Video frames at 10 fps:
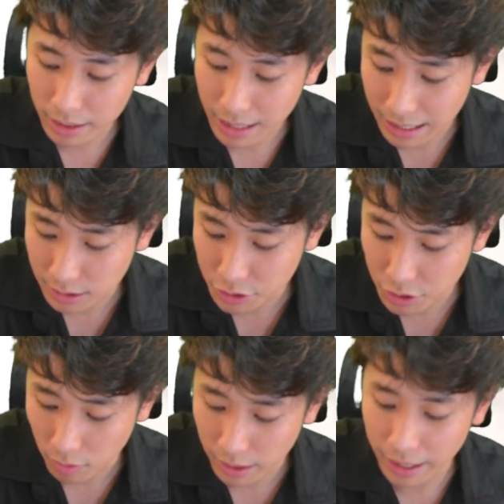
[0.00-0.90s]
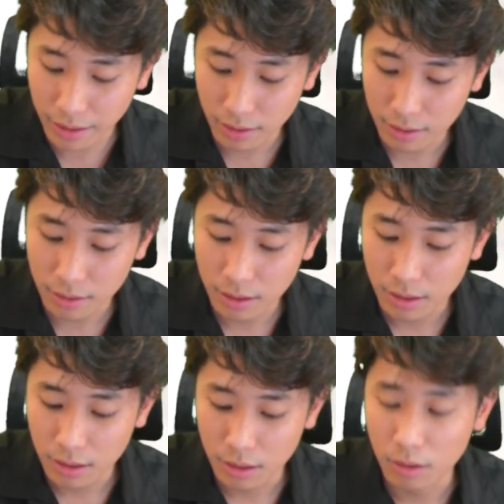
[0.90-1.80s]
x บวก x ได้สอง x
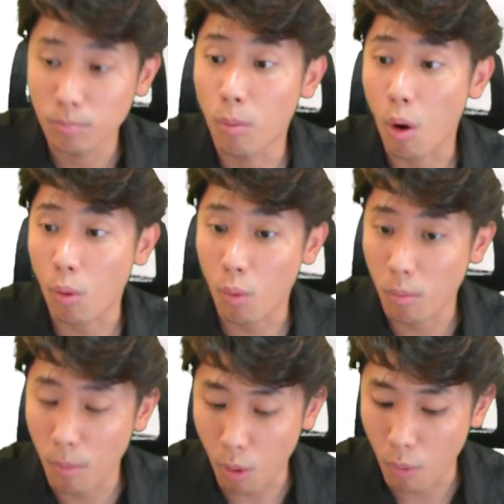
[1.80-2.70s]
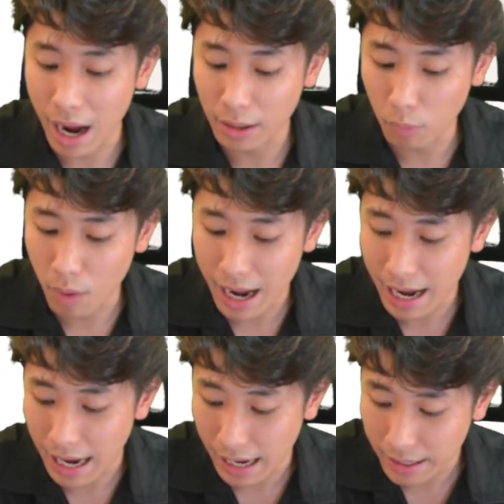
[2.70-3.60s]
เท่ากับสิบเจ็ดบวก y
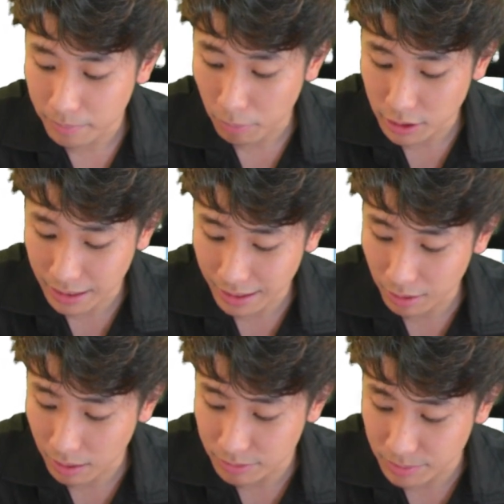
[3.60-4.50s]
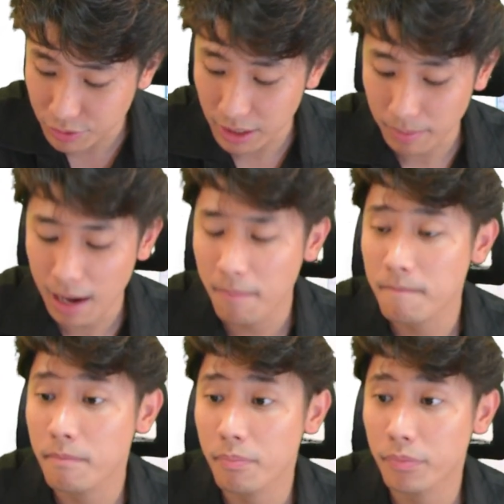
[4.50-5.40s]
ลบ y หาย เพราะฉะนั้นได้เท่ากับสิบสี่
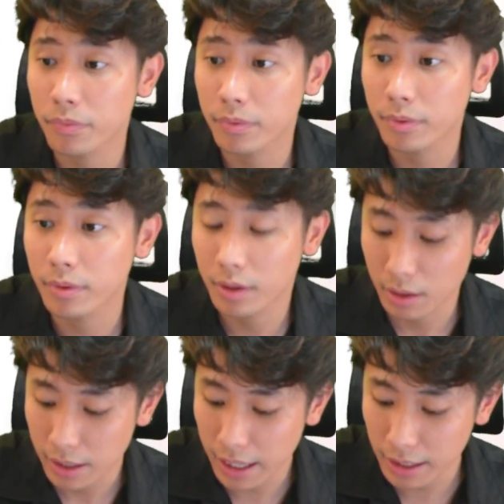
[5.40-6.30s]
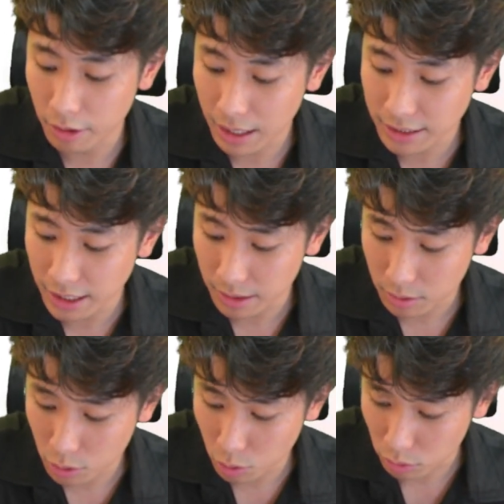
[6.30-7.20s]
ปะใช่ x เดียว
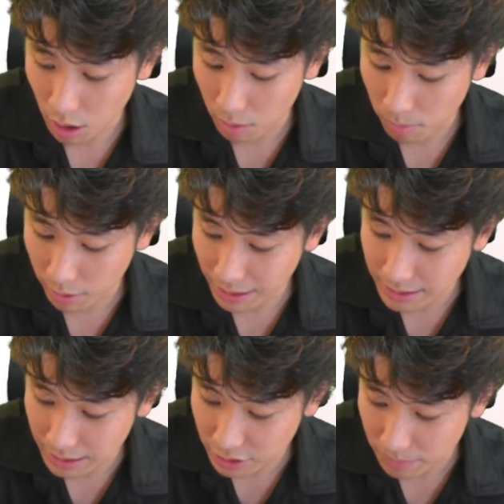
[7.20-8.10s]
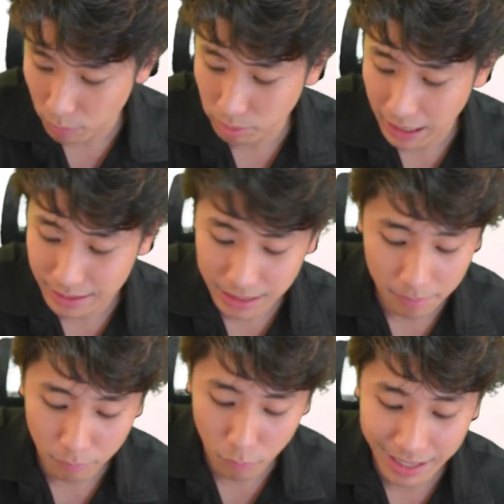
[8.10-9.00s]
ได้เจ็ดถูกต้อง พอได้เจ็ดเสร็จปุ๊บ
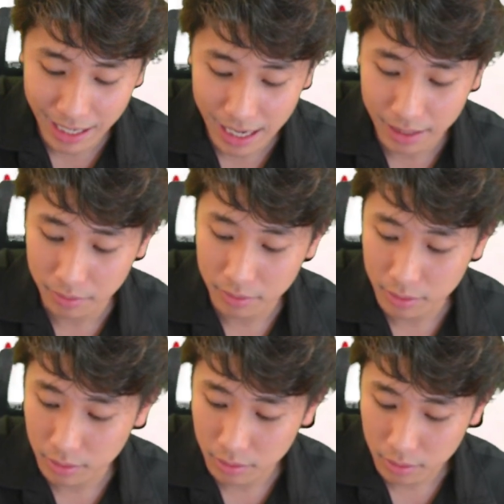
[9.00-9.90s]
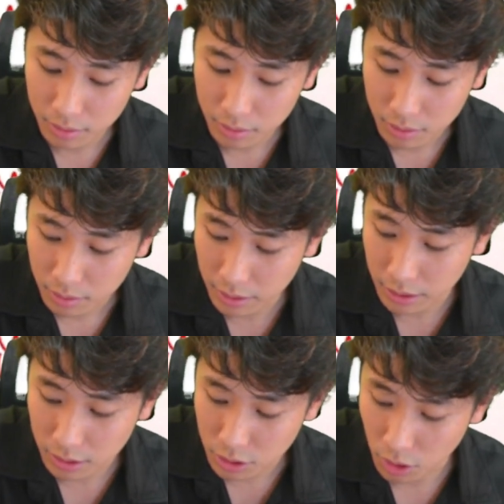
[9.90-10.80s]
แทกับ y ได้หนึ่ง
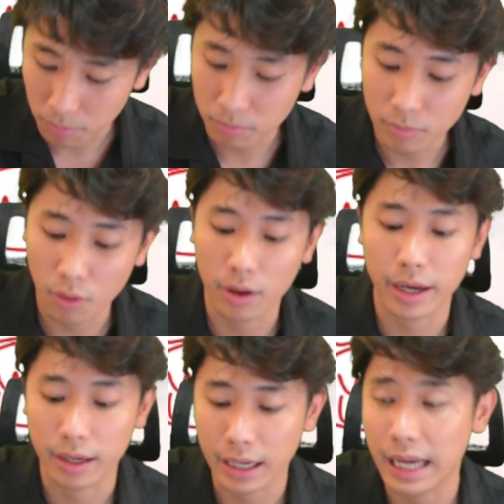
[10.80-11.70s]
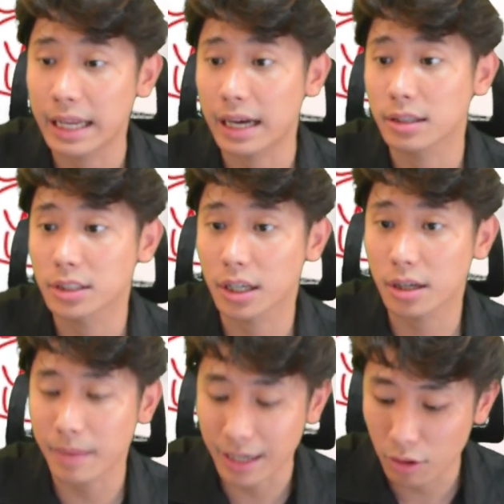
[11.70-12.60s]
หนึ่งจบ โอเค แค่นี้เอง
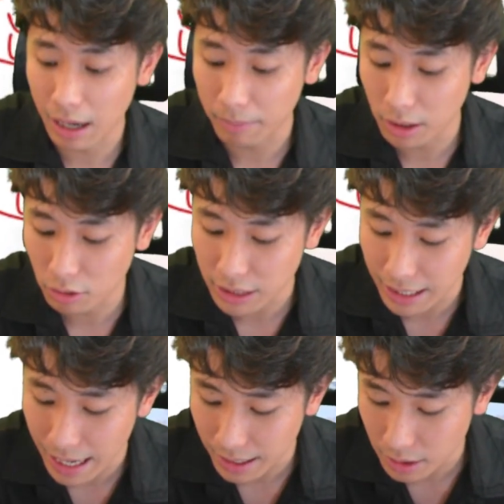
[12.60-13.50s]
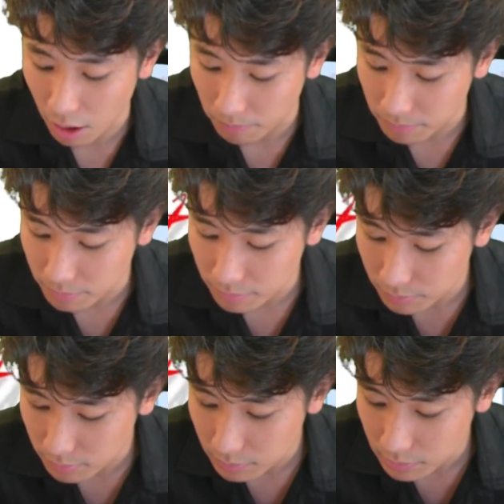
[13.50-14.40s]
เจอเครื่องหมายเท่ากับก็ต้องใช้และตอบ
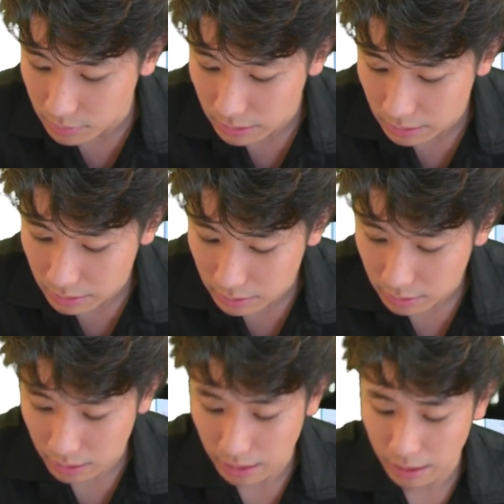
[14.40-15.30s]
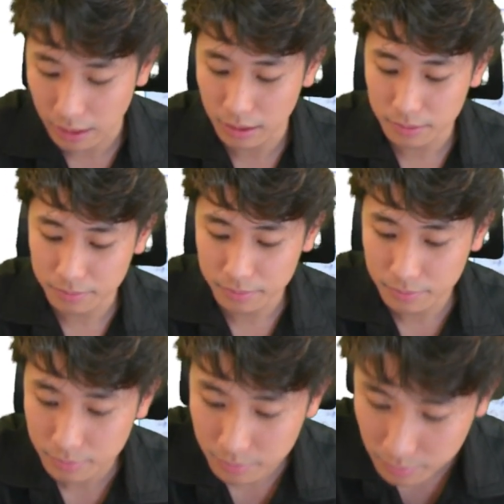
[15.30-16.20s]
และ x
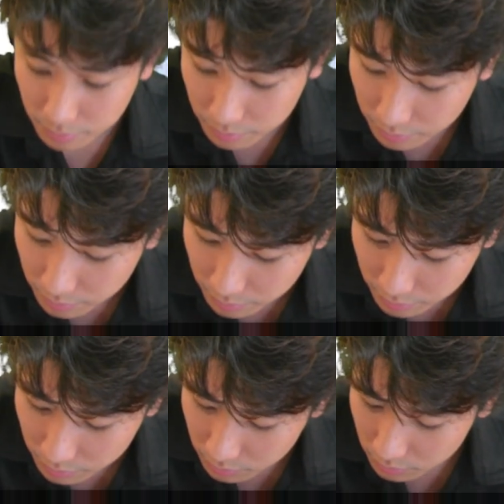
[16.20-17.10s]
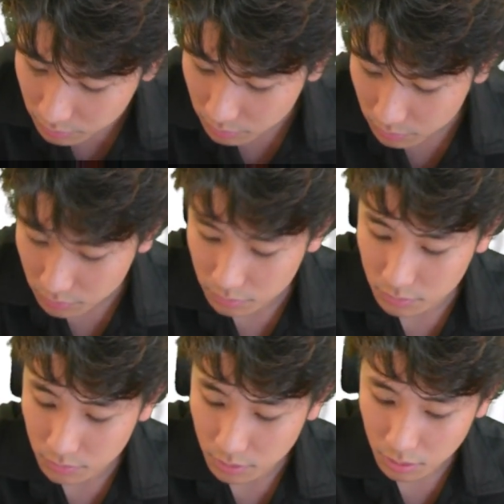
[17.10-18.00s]
เท่ากับเจ็ดและ y เท่ากับ
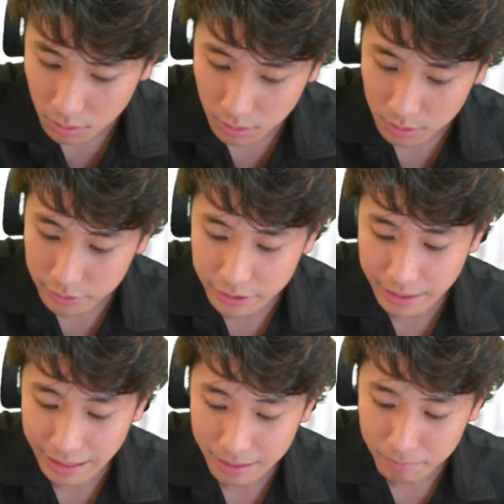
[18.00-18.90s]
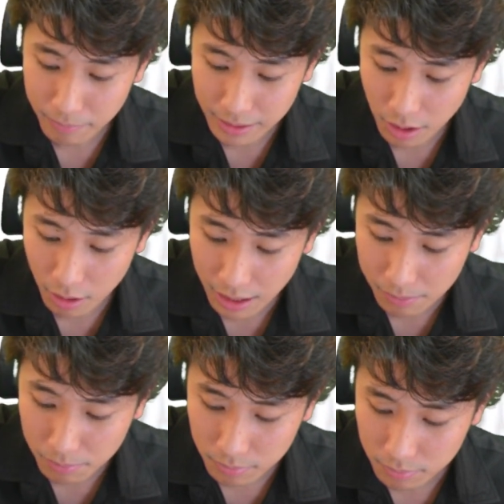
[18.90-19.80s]
หนึ่งเสร็จแล้วนะ ไป
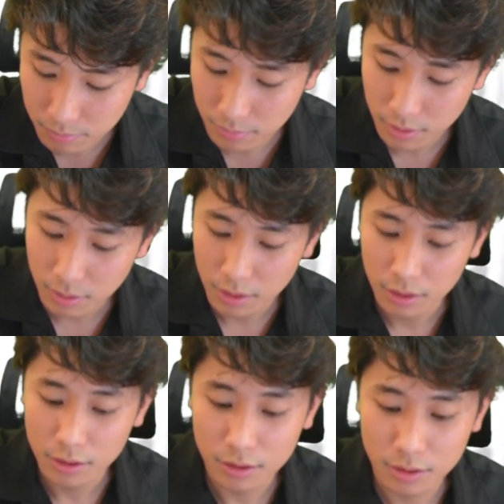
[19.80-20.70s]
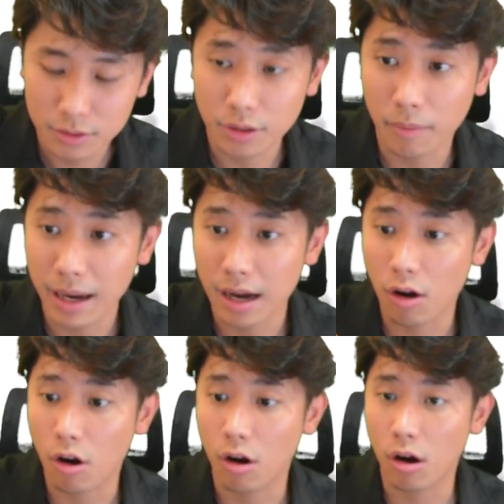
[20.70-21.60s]
ต่อครับ ต่
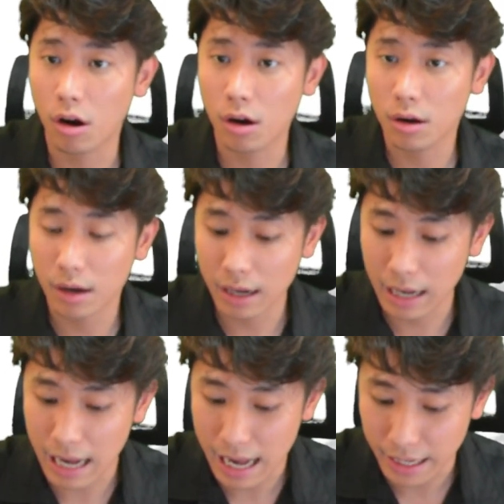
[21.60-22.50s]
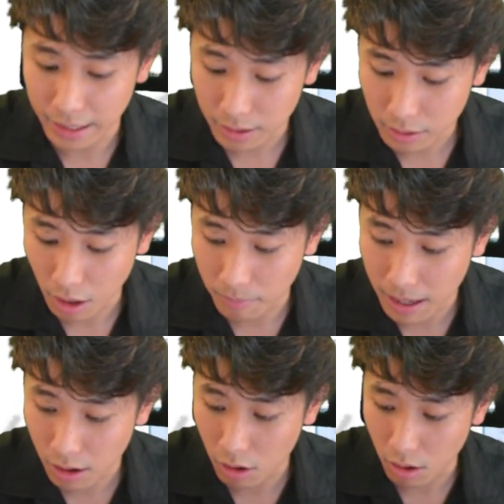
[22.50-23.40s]
อมาขอไข่
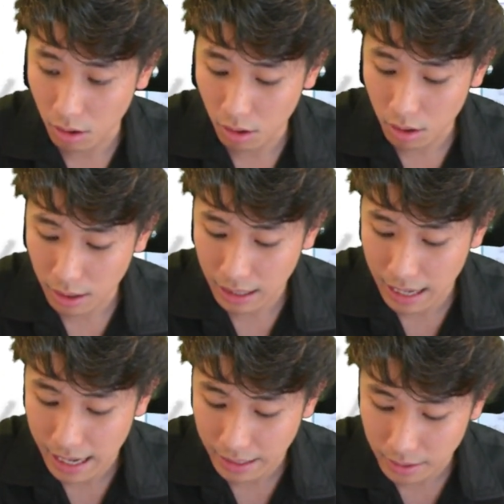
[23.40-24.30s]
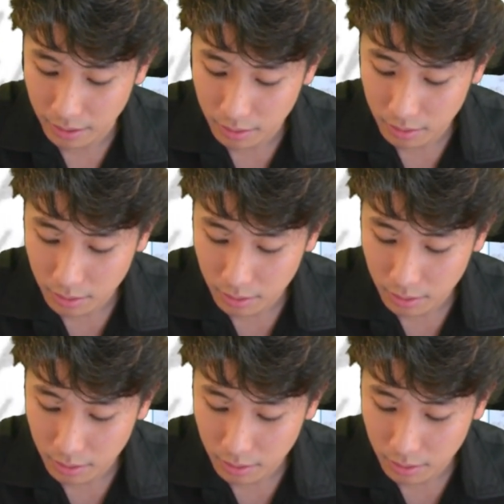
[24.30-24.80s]
ต่อมาขอไข่